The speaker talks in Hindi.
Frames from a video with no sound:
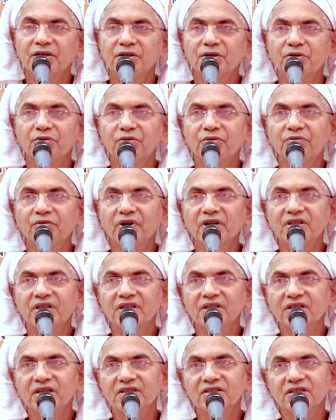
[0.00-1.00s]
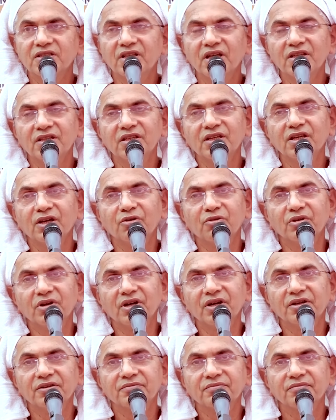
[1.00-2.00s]
तो वहदत का सिद्धांत क्या
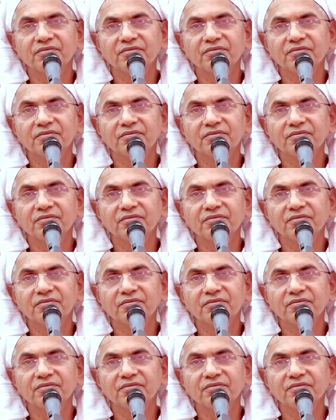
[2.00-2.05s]
होगा